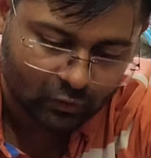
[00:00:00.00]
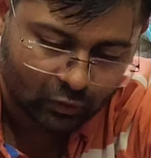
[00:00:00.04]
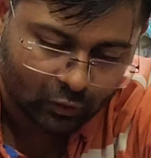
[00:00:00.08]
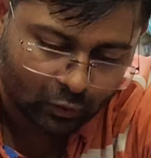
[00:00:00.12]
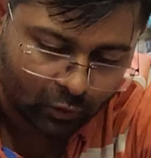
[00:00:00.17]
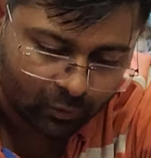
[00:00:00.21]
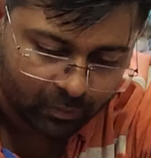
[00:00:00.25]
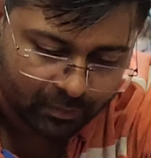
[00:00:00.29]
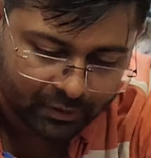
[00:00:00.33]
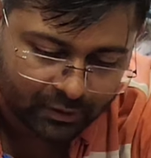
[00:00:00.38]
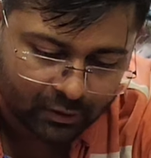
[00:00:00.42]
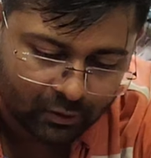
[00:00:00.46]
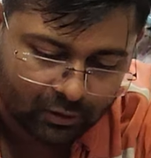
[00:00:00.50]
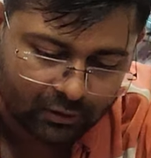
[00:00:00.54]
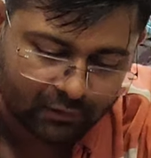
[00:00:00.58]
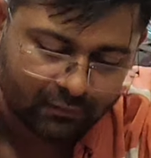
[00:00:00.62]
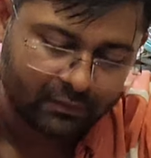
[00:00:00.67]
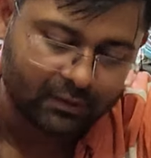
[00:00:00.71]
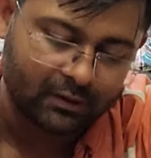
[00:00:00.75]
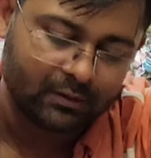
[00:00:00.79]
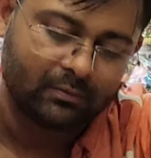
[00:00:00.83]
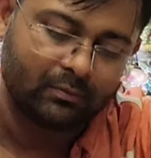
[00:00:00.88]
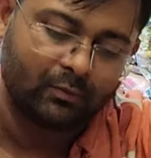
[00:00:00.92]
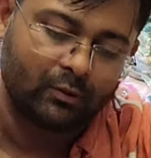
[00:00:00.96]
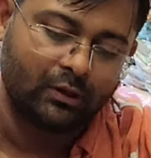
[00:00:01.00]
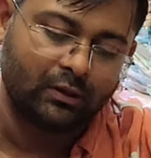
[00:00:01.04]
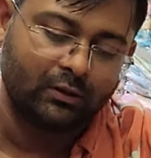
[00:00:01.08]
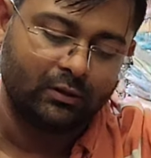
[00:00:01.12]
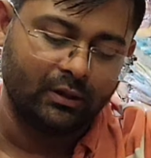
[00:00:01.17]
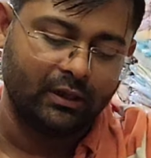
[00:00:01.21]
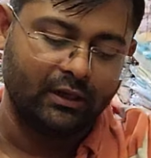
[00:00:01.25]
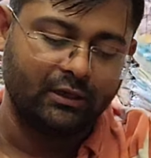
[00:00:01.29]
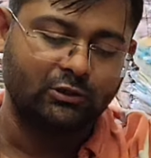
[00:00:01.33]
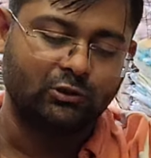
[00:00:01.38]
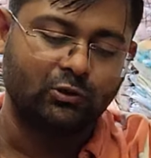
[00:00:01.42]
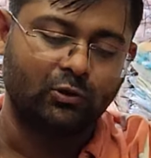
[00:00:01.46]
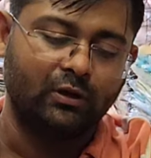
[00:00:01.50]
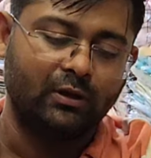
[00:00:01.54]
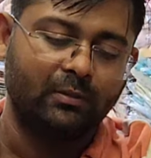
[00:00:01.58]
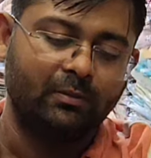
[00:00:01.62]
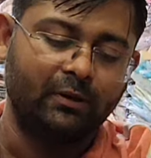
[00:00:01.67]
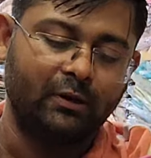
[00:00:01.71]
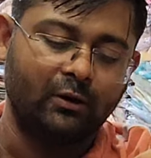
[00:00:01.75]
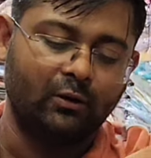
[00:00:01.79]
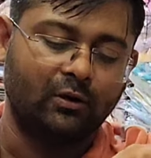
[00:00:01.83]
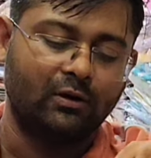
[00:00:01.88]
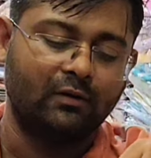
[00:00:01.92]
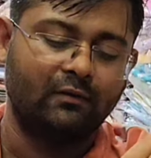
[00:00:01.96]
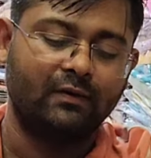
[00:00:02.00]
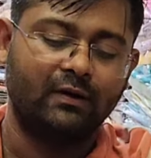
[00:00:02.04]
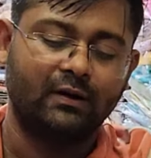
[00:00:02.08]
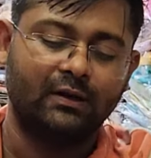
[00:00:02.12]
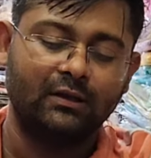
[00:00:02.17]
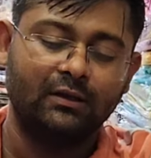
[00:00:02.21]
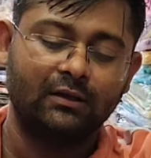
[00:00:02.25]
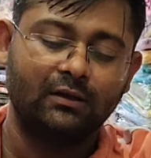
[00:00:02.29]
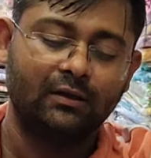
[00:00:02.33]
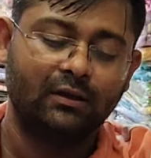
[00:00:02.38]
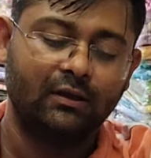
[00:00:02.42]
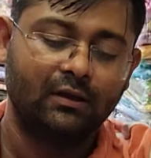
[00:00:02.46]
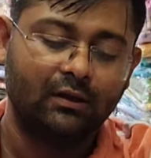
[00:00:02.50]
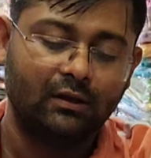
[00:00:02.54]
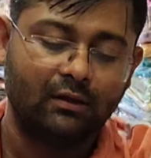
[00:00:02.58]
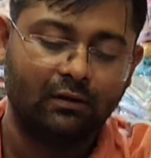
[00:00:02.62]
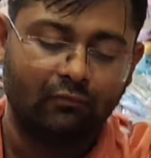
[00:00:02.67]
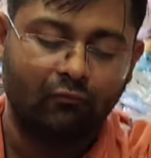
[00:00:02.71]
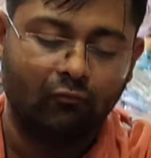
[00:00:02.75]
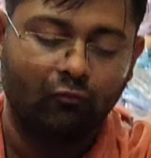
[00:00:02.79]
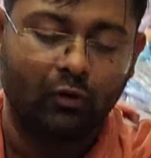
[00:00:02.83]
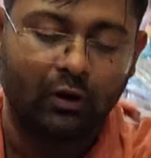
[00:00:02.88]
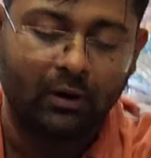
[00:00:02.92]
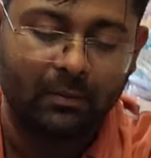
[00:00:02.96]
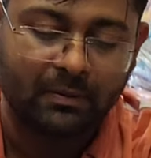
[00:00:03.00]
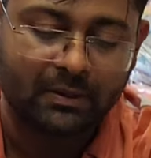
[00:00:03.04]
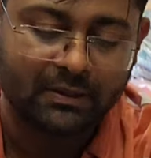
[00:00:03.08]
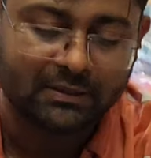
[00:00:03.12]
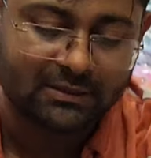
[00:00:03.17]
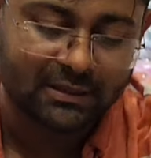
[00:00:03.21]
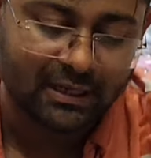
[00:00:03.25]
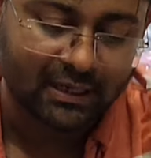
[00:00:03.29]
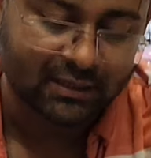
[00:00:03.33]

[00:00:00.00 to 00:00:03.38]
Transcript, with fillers: दो पिल्लो कवर बोले तो एक जोड़ी पिल्लो कवर की वो आपके